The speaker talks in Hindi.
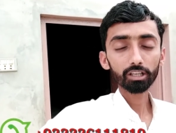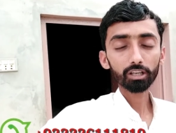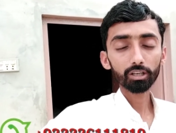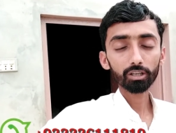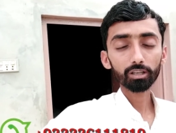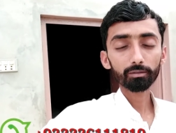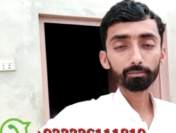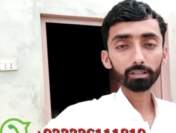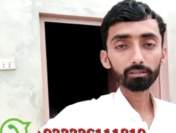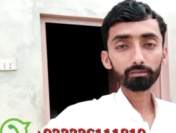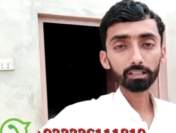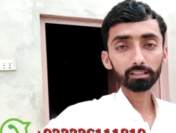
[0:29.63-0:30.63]
और
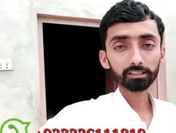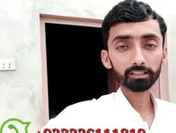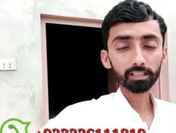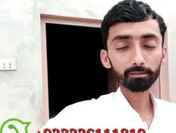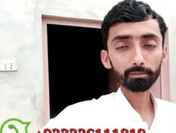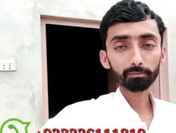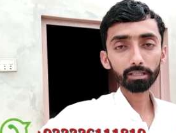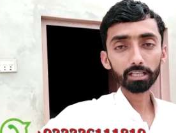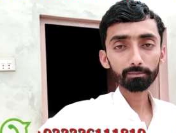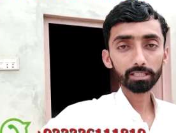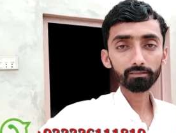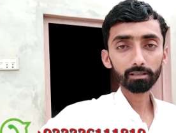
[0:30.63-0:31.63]
फिर वहाँ से तकरीबन बारह
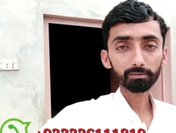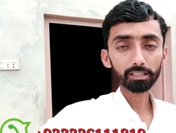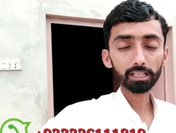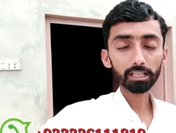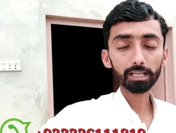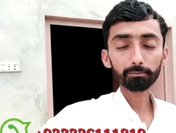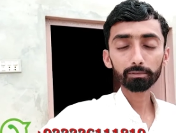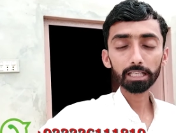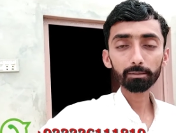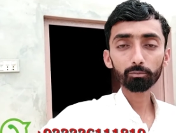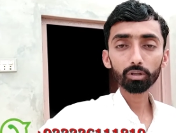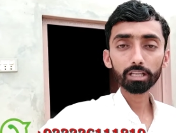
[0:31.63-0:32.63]
बजे वापसी है अब
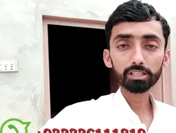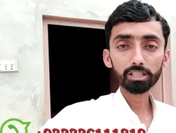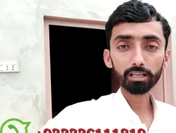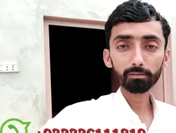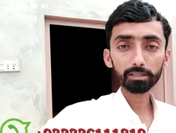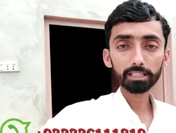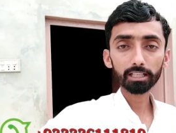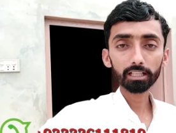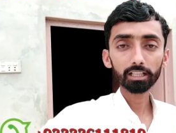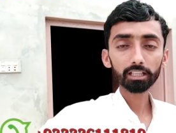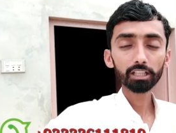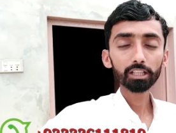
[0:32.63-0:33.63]
टाइम हो रहा है चार बजे
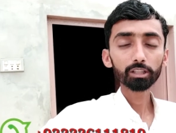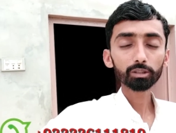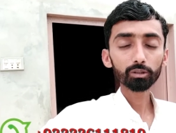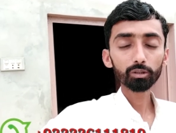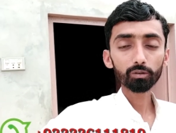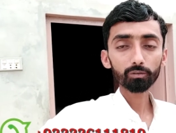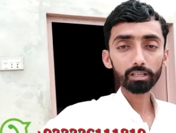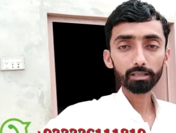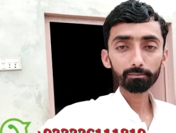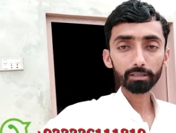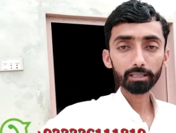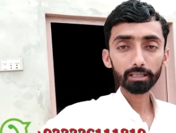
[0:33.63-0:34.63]
का तो वहाँ
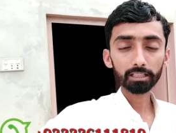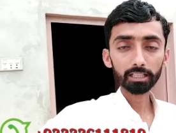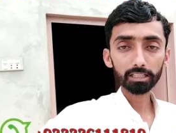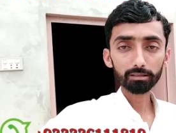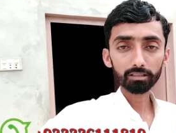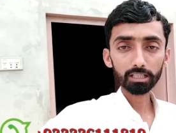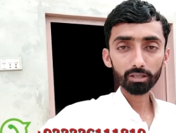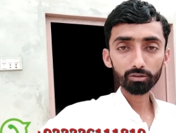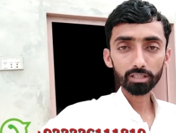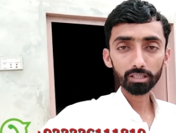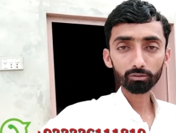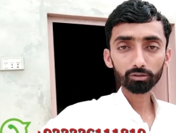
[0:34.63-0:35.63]
पर नानो
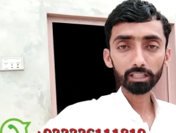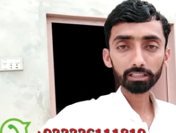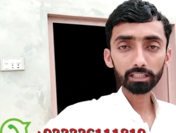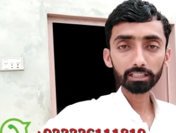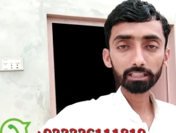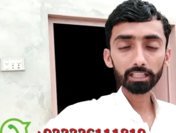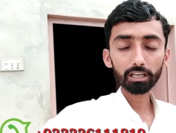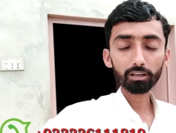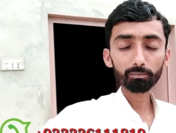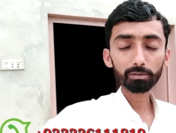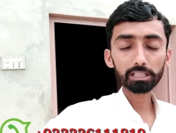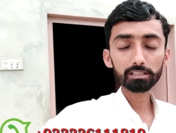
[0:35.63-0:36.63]
जान को साथ लेते हैं
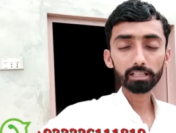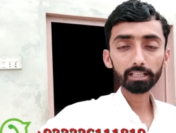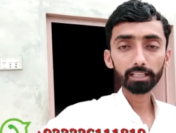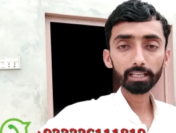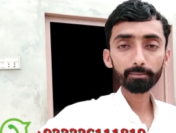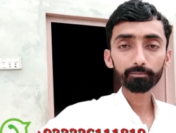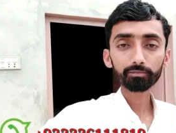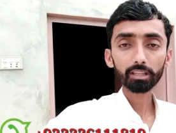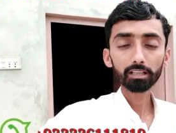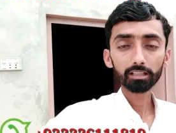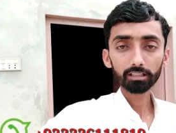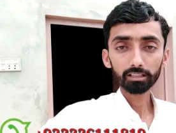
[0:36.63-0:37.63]
और फिर चलेंगे
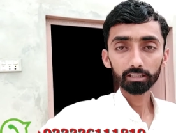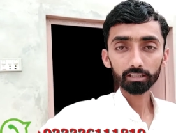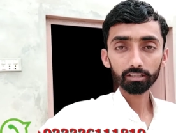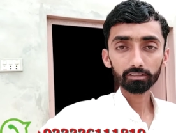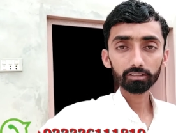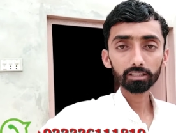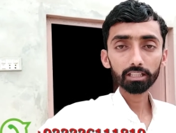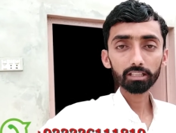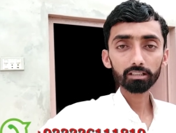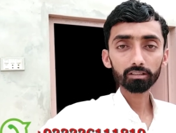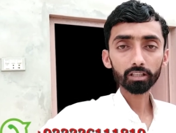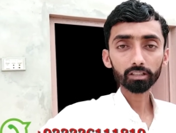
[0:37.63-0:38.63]
सिटी
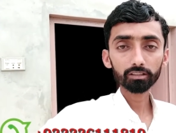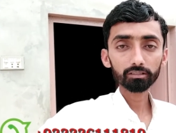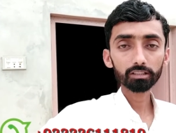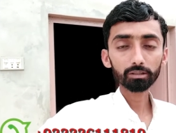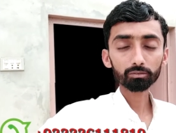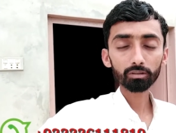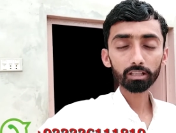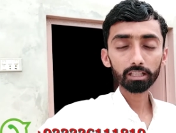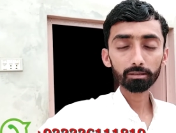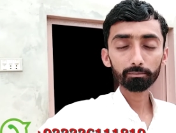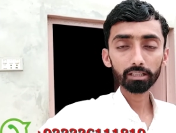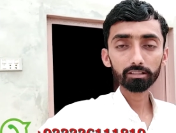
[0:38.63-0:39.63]
डॉक्टर से
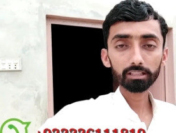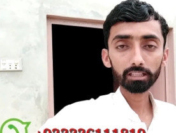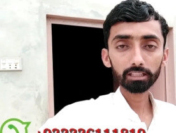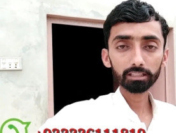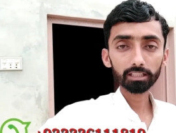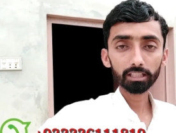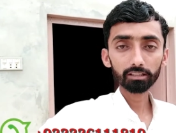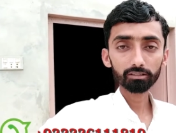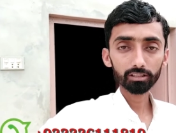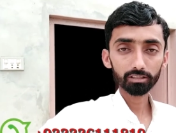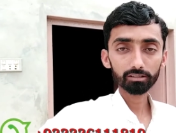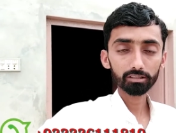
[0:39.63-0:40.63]
उनकी मेडिसिन लेते हैं
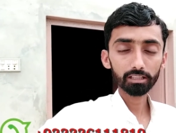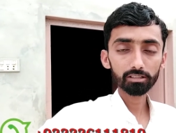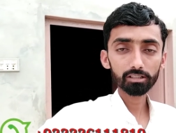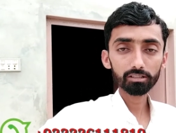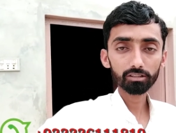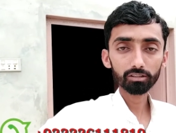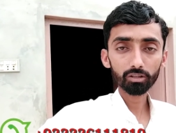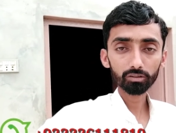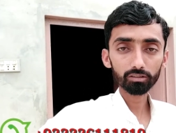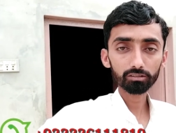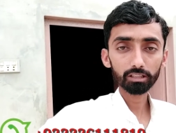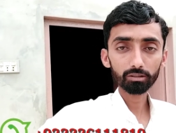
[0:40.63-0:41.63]
किसी अच्छे से
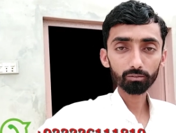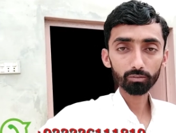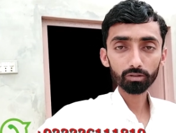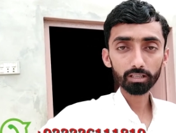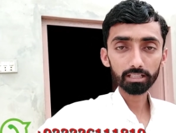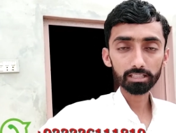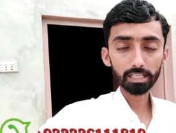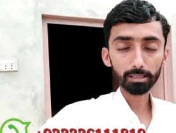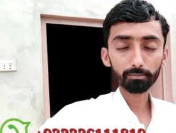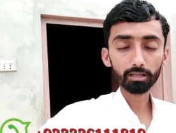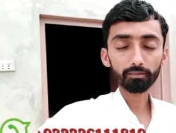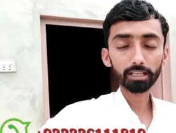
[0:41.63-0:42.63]
डॉक्टर से उनका
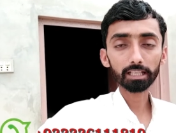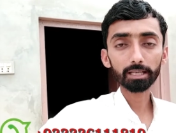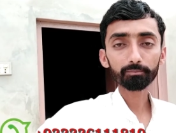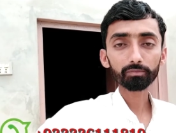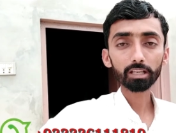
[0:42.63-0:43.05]
चेकअप करवाएंगे